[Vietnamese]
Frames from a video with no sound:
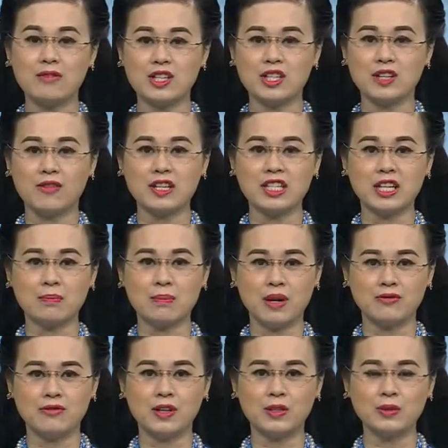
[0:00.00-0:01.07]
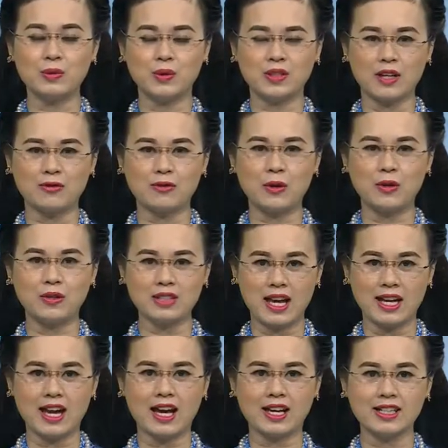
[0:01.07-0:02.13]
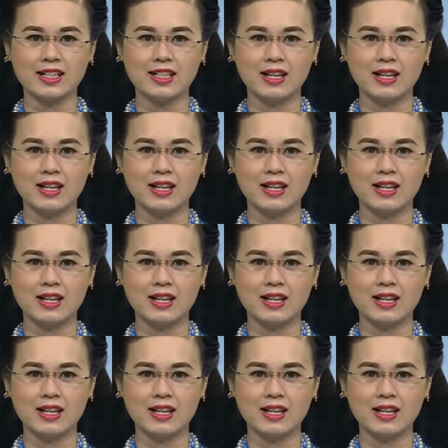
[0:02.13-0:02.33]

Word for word: sự phát triển bền vững của thành phố Đà Nẵng –